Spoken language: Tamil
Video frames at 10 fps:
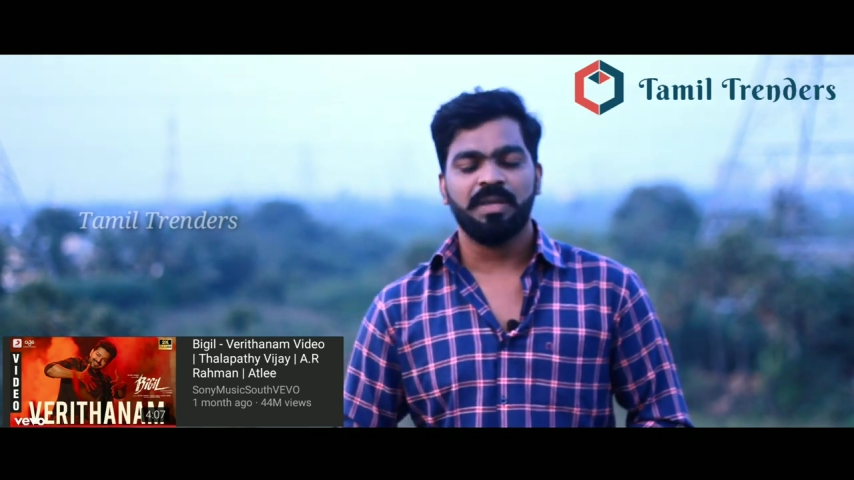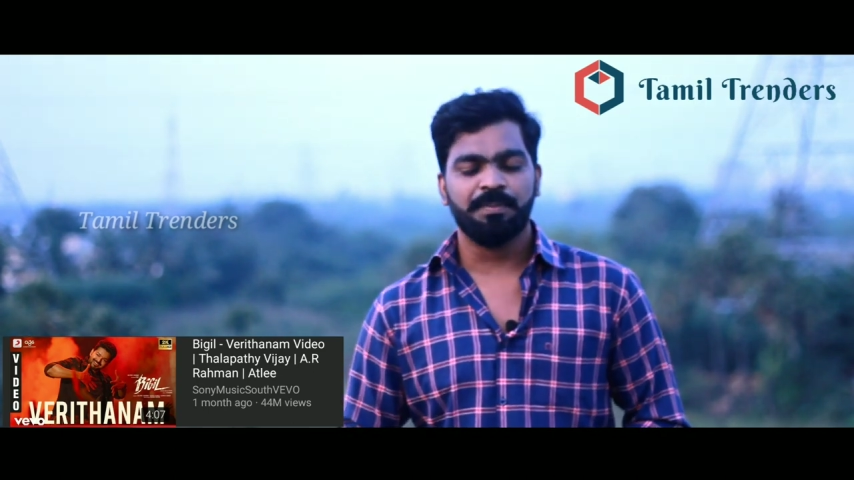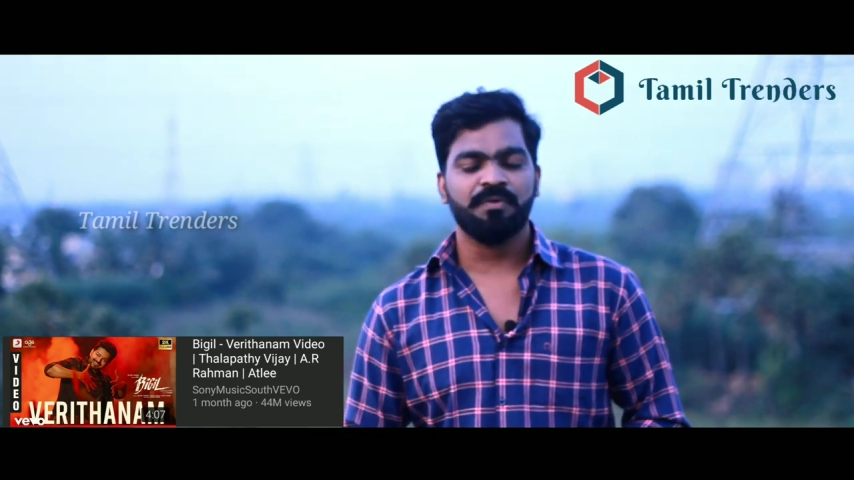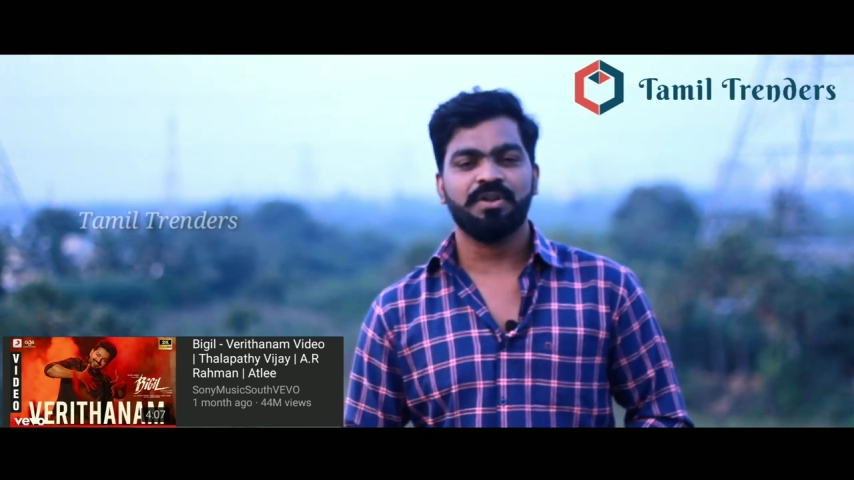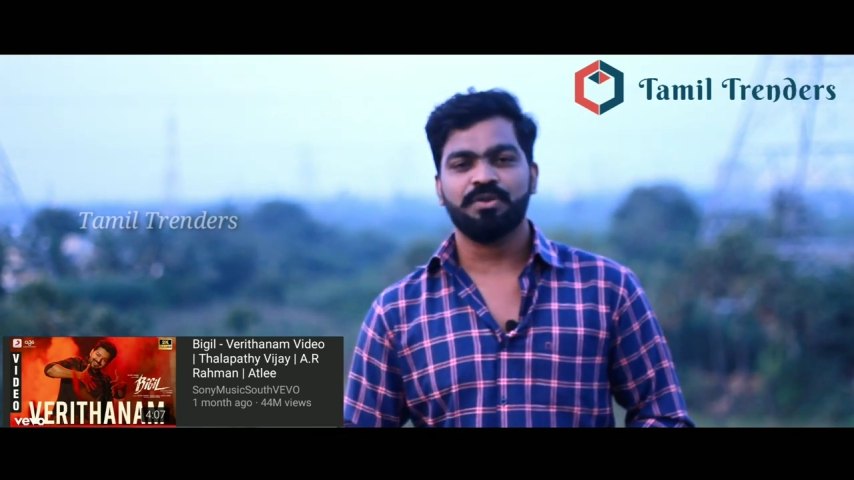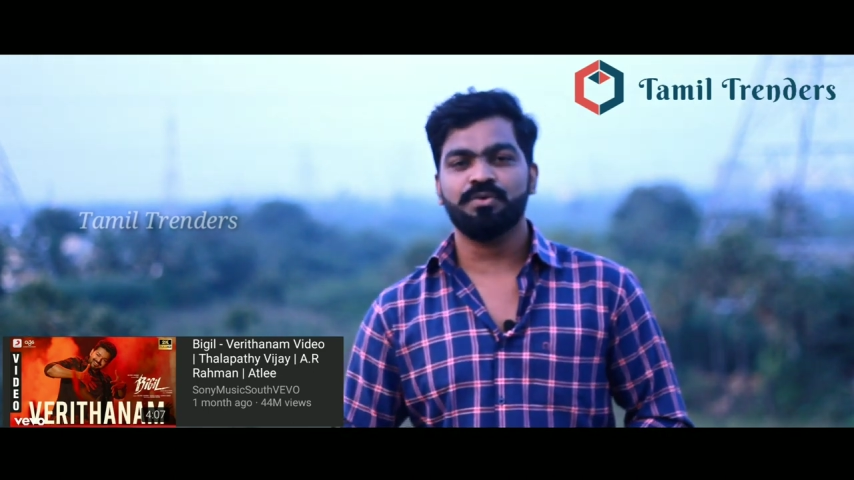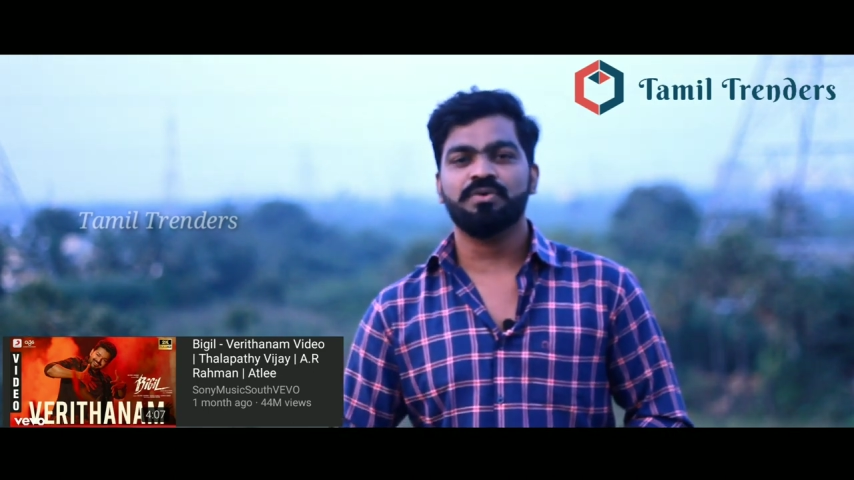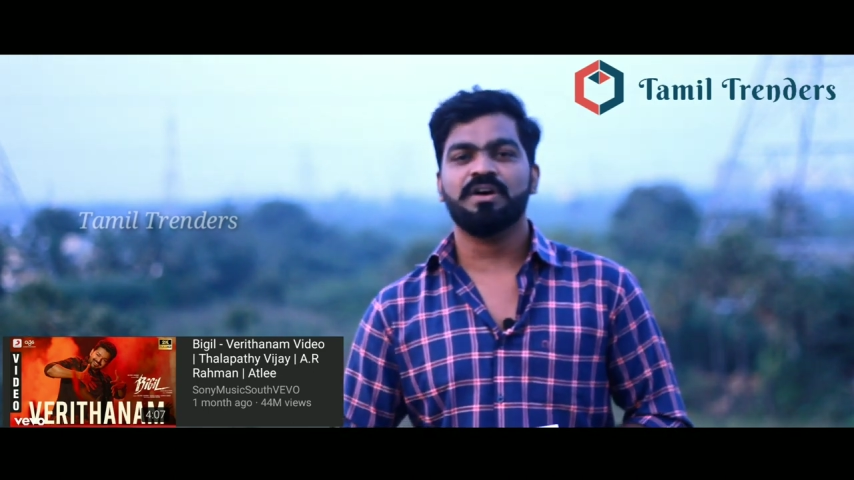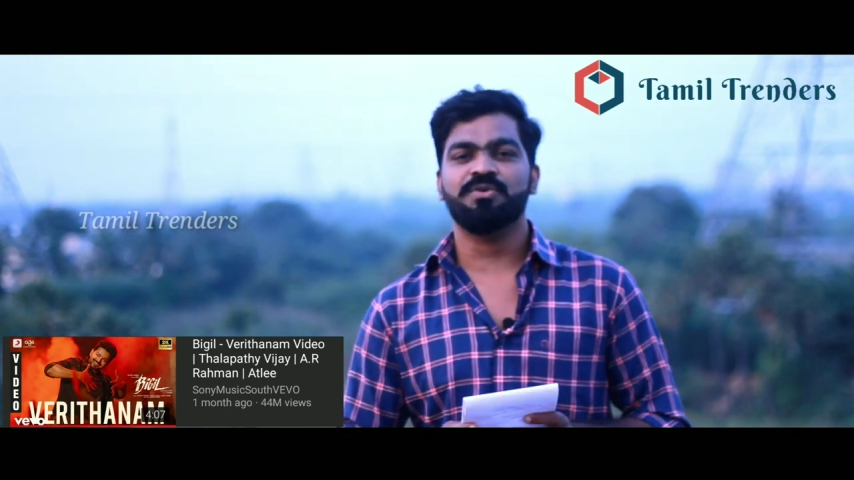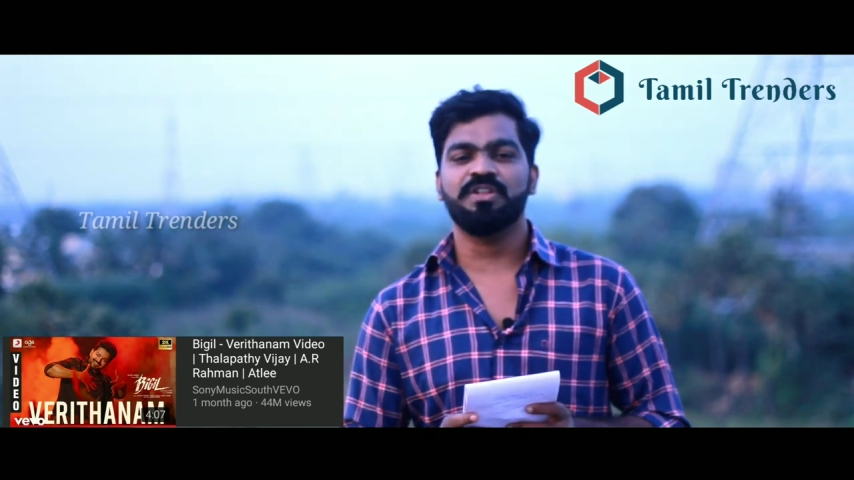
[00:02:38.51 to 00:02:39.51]
இப்போ வரைக்கும்
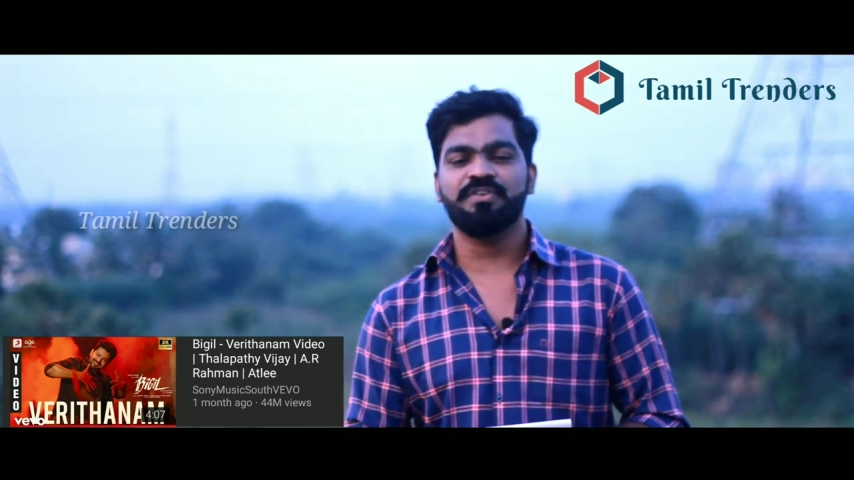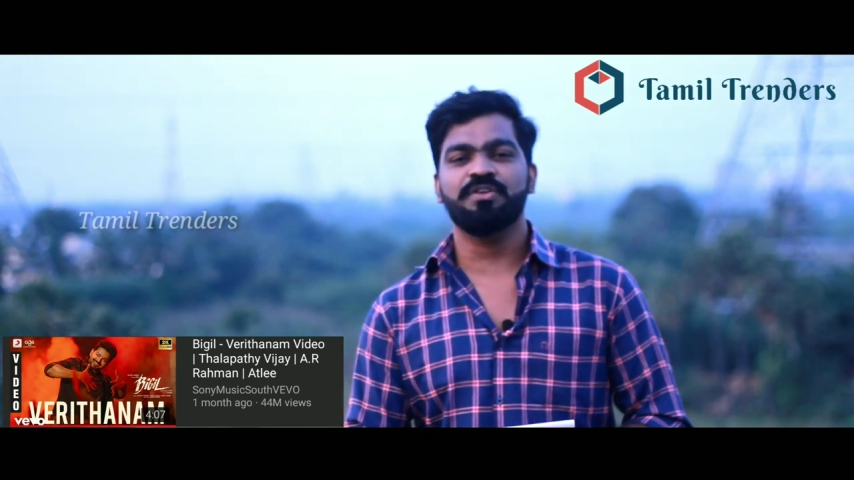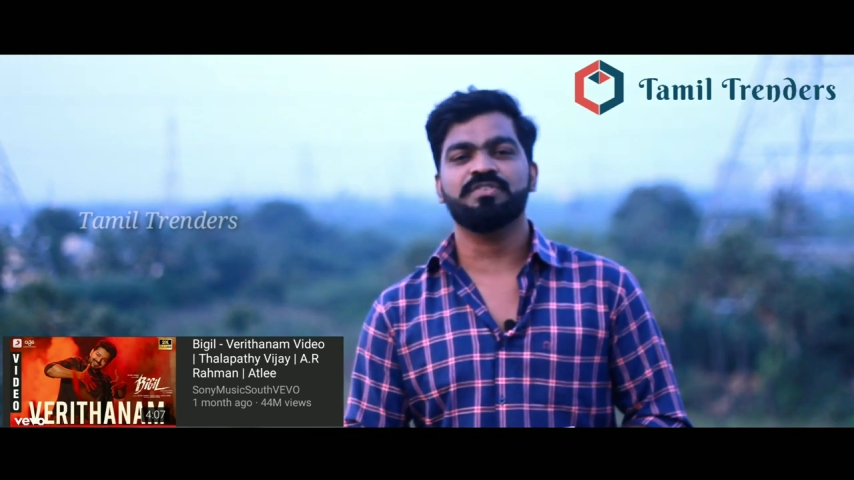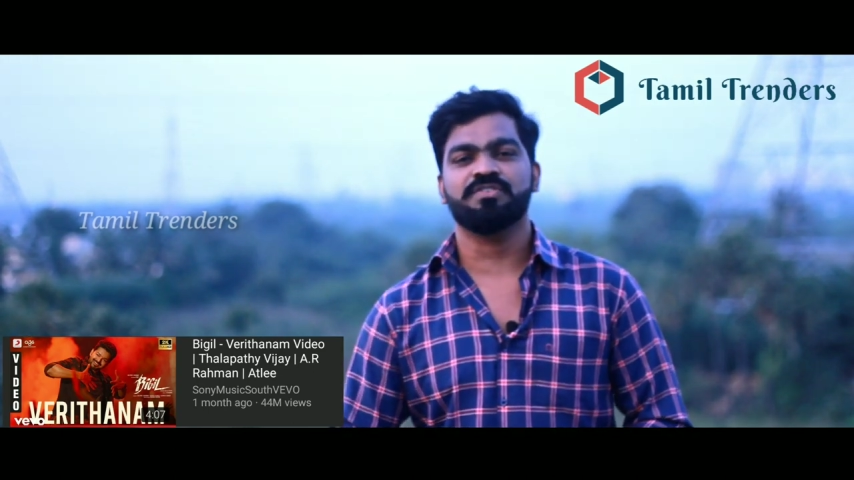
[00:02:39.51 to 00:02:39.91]
அதனுடைய வீடியோ